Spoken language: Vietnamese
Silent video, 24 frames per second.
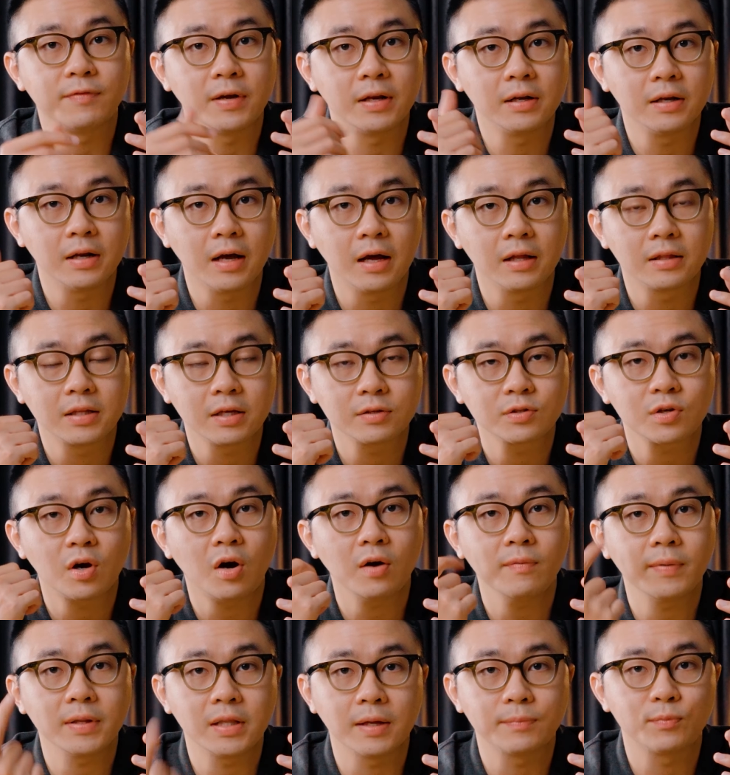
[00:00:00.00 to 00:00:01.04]
phần à, theo
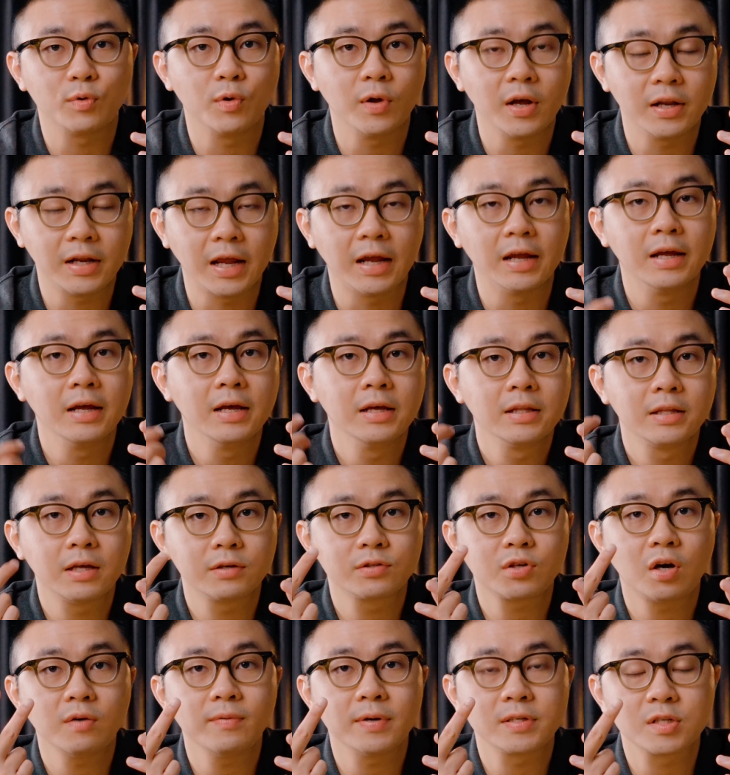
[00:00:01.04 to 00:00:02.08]
dõi về tập luyện này, theo
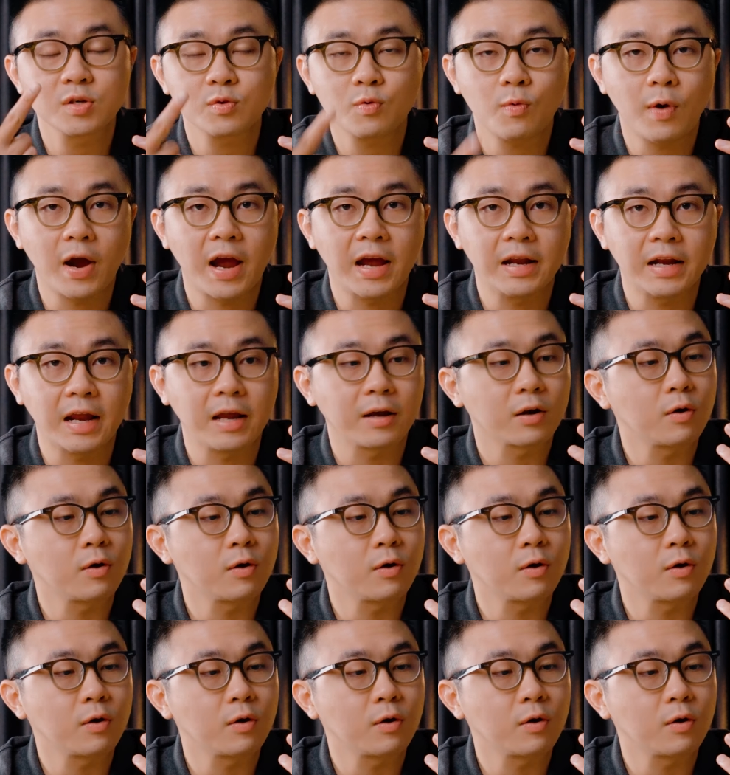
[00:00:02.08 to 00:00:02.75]
dõi về sức khỏe này